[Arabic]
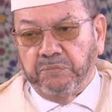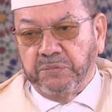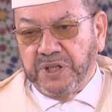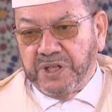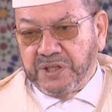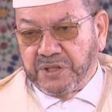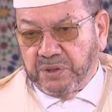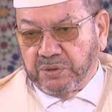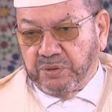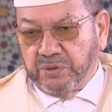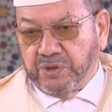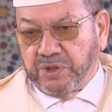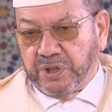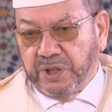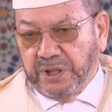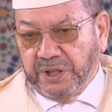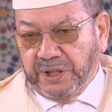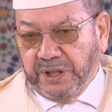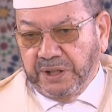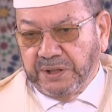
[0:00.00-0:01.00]
ميزة
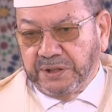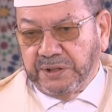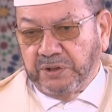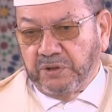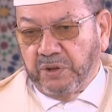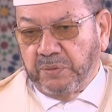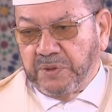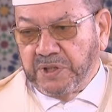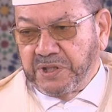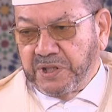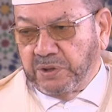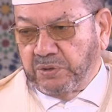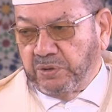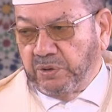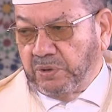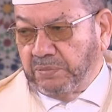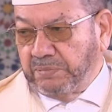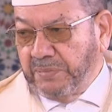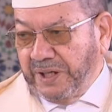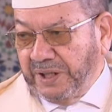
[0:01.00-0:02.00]
الشريعة وميزة
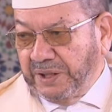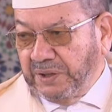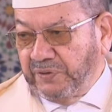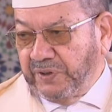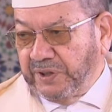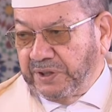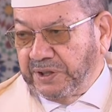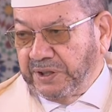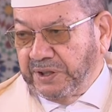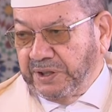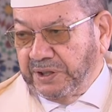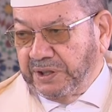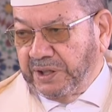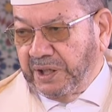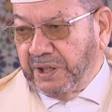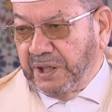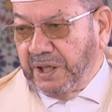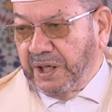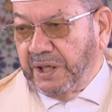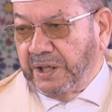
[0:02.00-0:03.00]
المعرفة
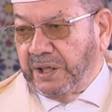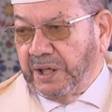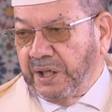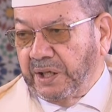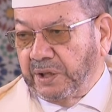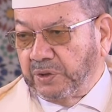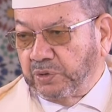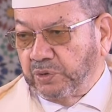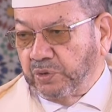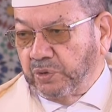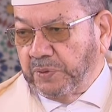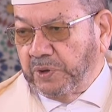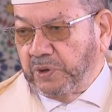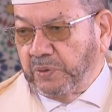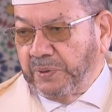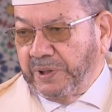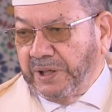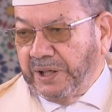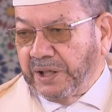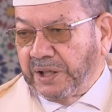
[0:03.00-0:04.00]
عندنا أنها تؤمن
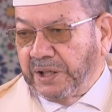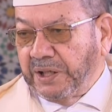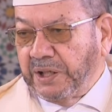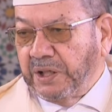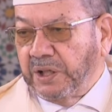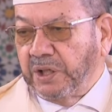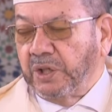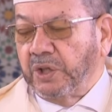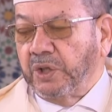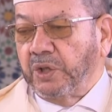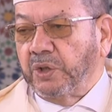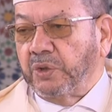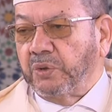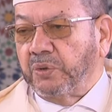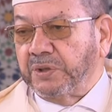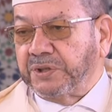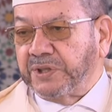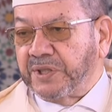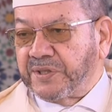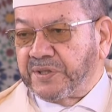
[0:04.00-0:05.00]
بالعقل
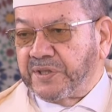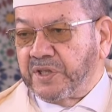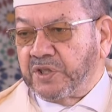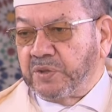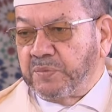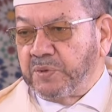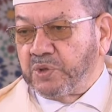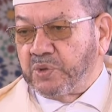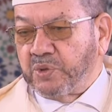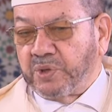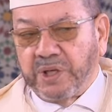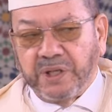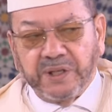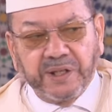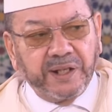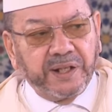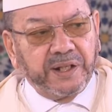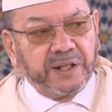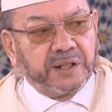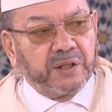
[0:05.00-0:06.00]
وتستدمج
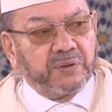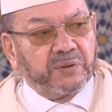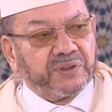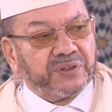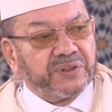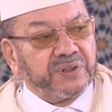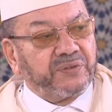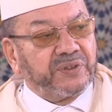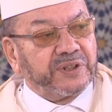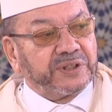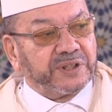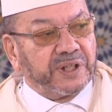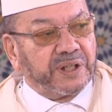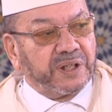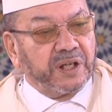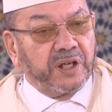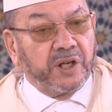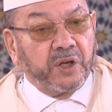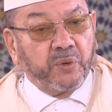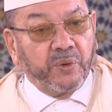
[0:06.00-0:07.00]
كذلك
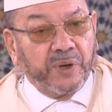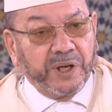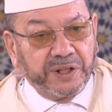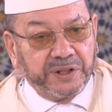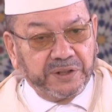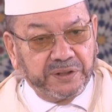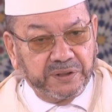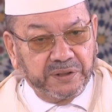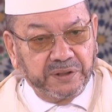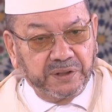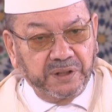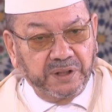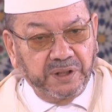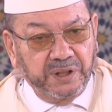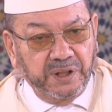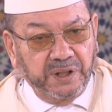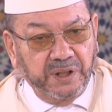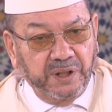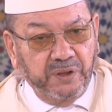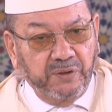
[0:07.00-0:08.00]
وظيفة الوحي
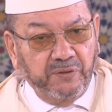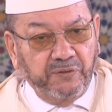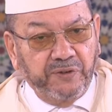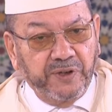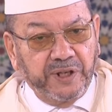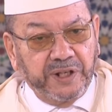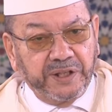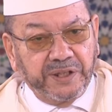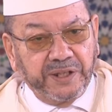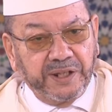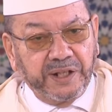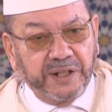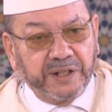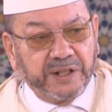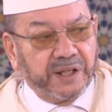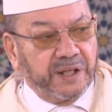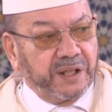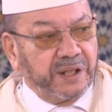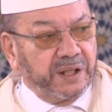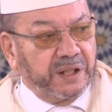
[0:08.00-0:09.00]

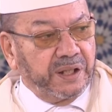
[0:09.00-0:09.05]
فلذلك